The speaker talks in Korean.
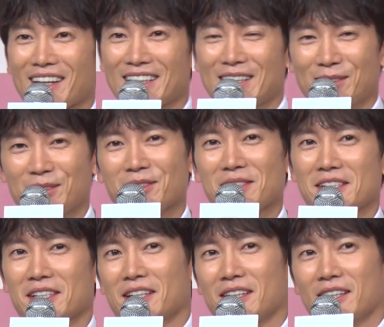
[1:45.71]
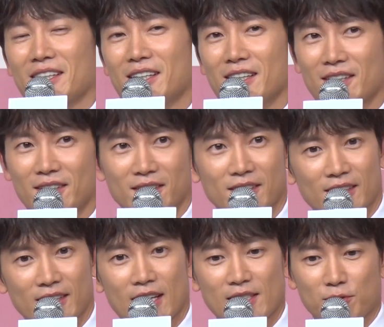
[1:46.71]
그리고 이제 어,
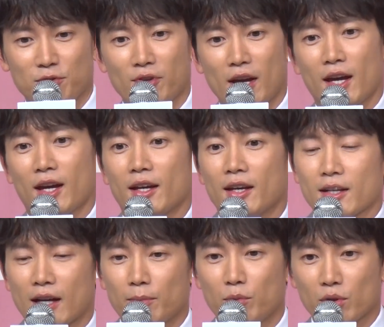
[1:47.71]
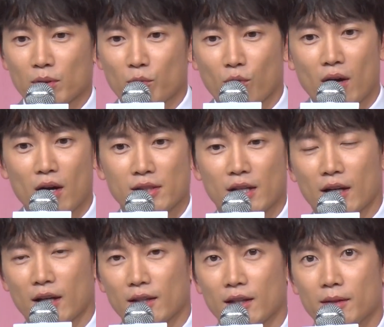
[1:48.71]
다시 후에 감독님과
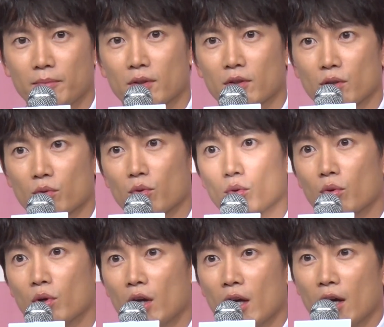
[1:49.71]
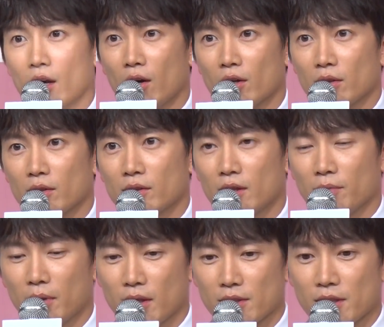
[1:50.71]
작가님 그리고 어,
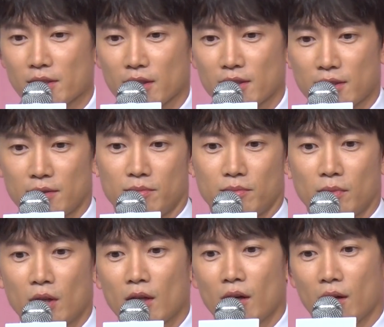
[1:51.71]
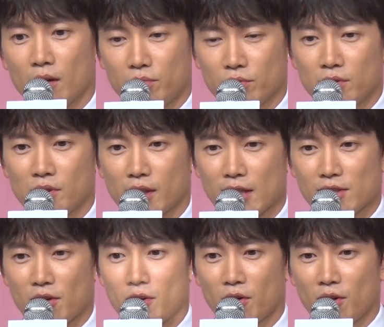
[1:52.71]
티비엔의 제작진 어,
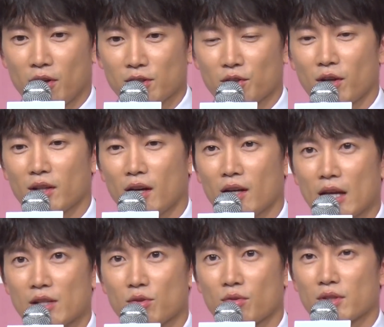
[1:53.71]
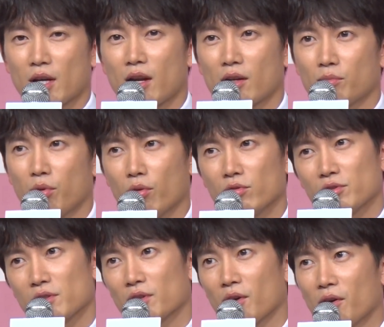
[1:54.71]
분들께서 저에 대한 애정과 사랑을
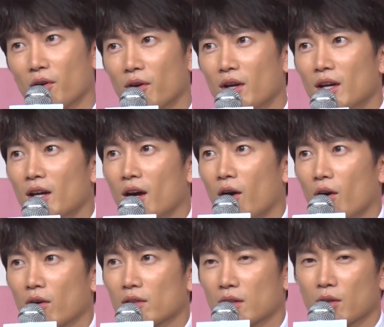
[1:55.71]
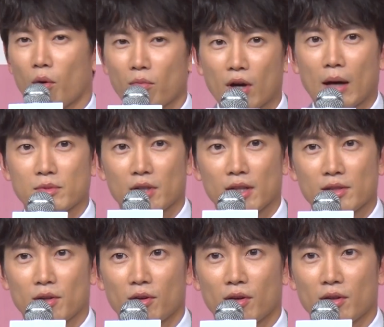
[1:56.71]
보여주셔서 어, 그게 너무
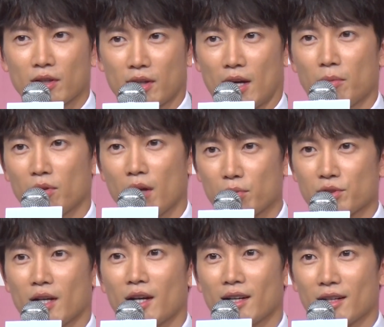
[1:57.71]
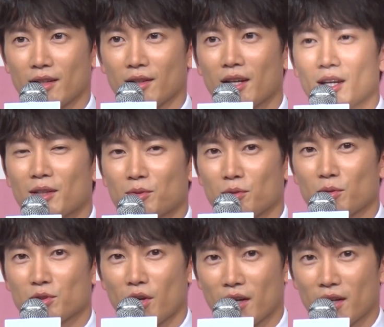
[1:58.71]
감사해서 그래 한번 해보자. 음.
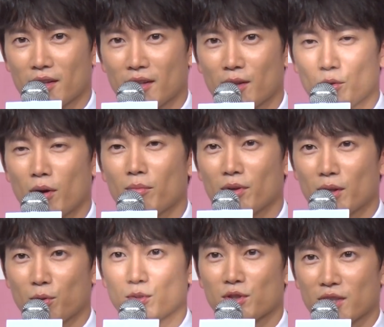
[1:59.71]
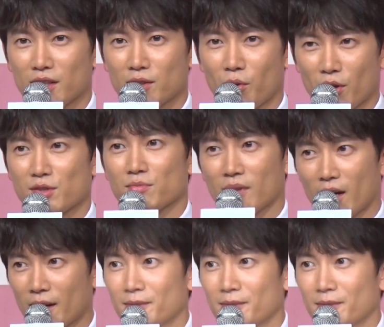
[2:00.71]
또 저에겐 또 한 번의 도전이 되었습니다.